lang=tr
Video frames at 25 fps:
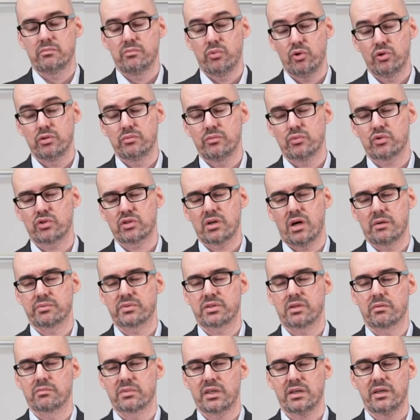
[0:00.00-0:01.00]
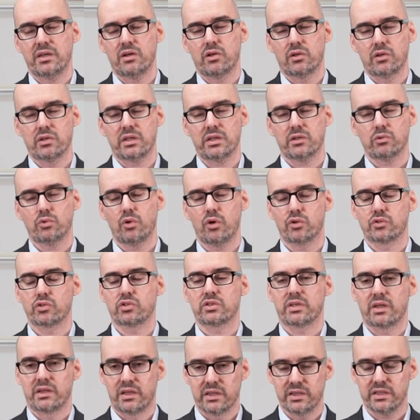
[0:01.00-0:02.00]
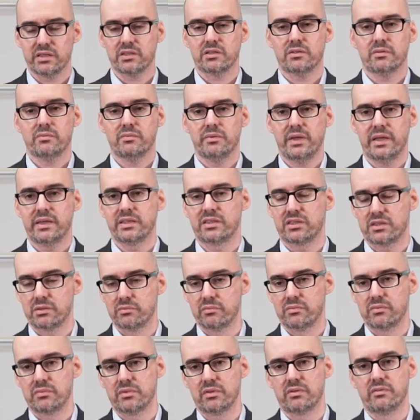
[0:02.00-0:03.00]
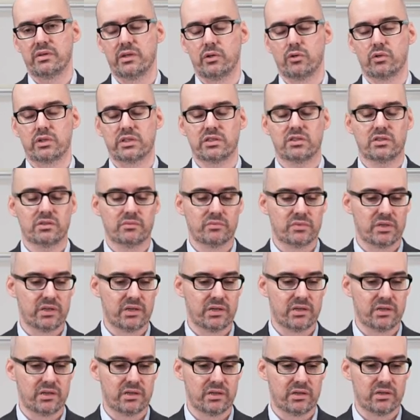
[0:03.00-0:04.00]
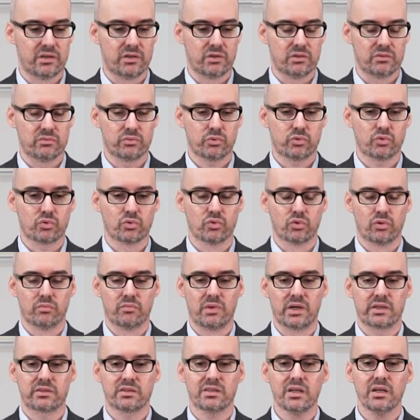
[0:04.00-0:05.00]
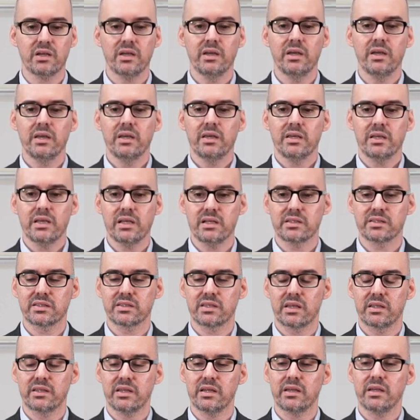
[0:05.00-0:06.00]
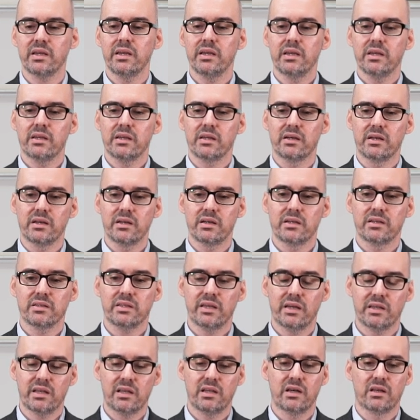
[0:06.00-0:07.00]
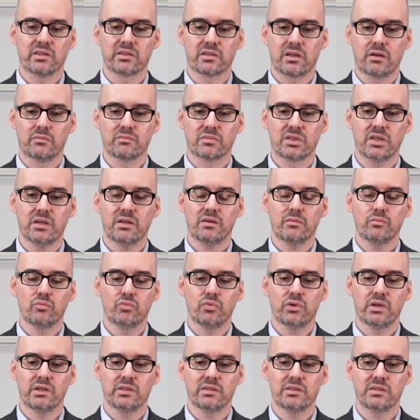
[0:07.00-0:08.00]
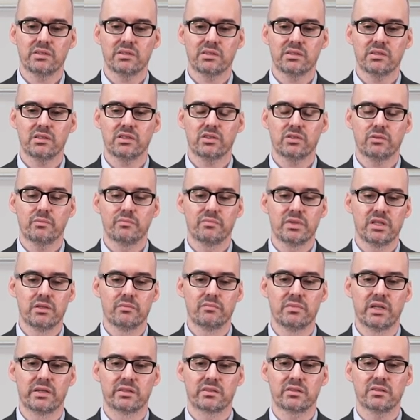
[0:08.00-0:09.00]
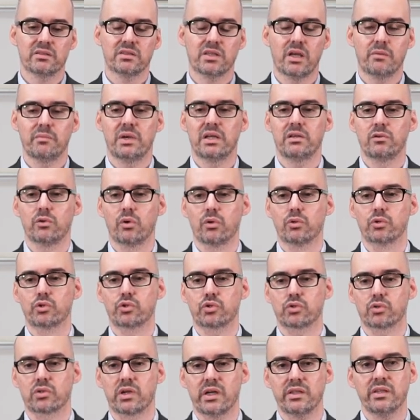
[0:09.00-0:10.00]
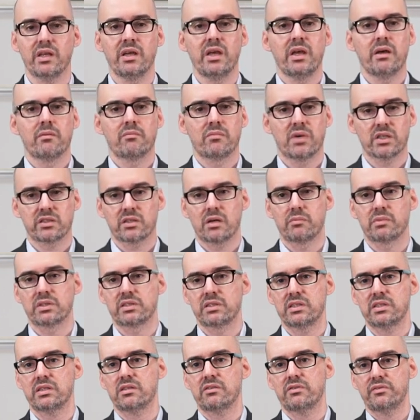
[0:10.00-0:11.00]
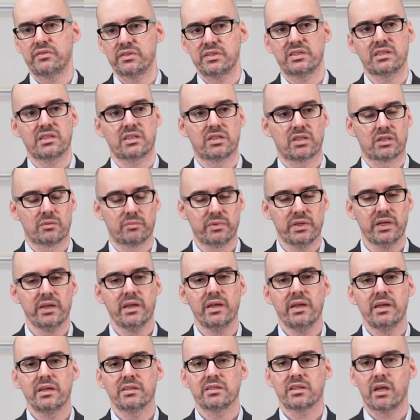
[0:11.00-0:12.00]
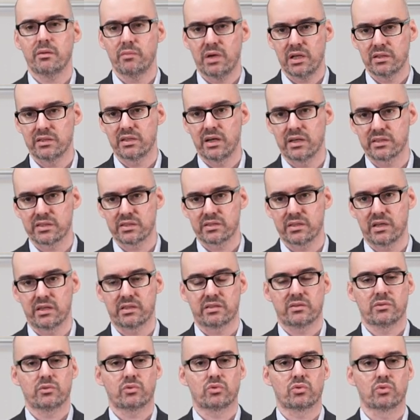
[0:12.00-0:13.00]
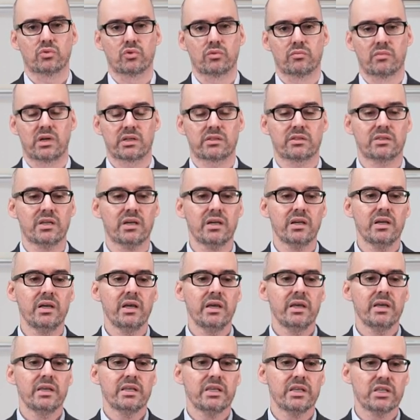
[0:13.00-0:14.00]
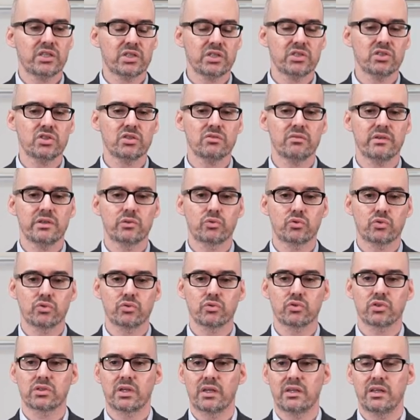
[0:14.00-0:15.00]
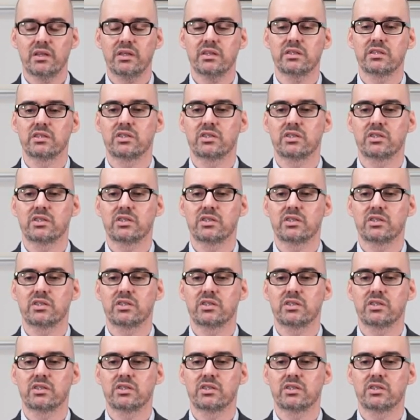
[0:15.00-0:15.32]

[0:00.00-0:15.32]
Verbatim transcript: Bölümümüz kapsamında genel olarak 4 senelik eğitim ve öğretim sunulmakta. İlk sene ee, genel anlamda mühendislik bilimlerinin temelini oluşturan matematik, fizik gibi temel dersler sunulmakta. İkinci ve üçüncü seneler